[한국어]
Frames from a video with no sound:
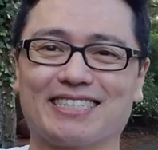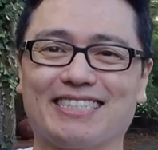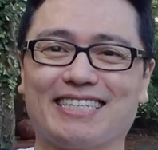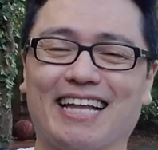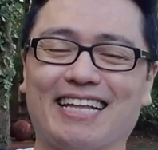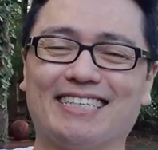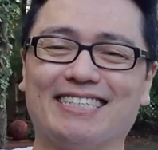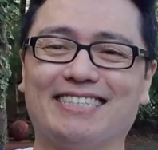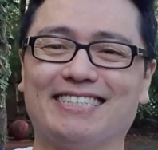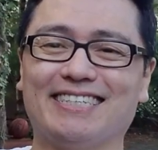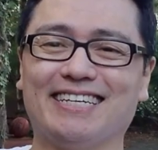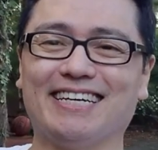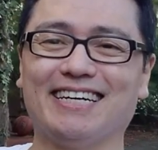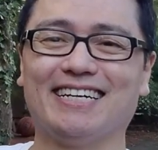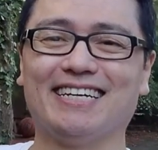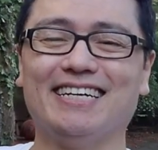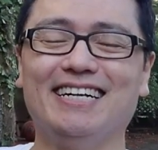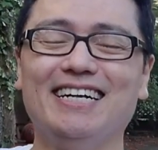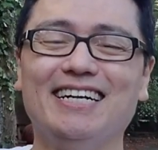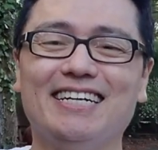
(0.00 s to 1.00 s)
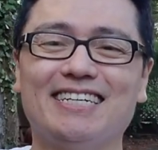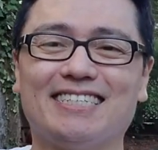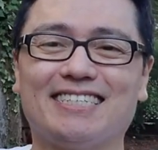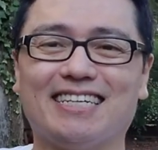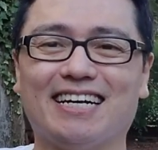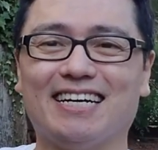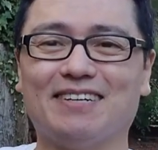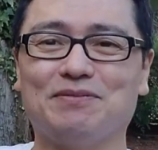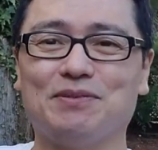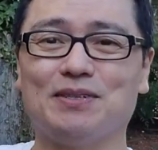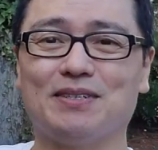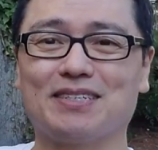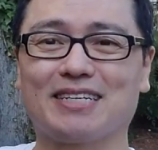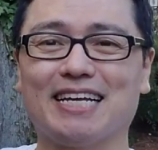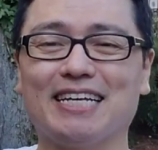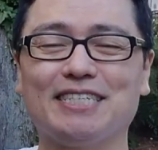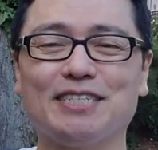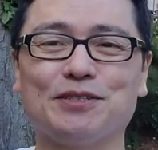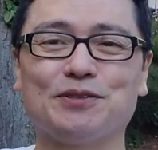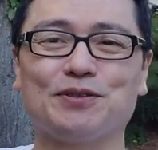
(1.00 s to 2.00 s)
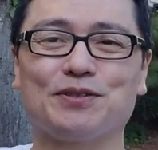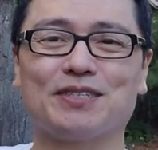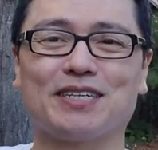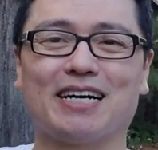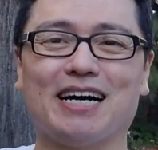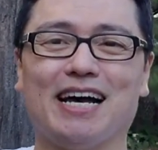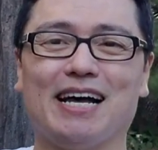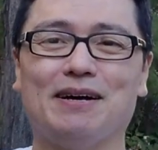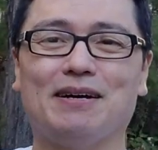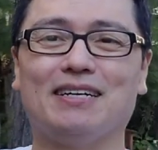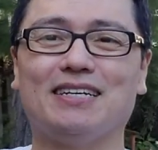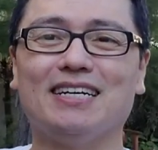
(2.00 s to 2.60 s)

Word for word: 냈는데 자, 캐시 우드가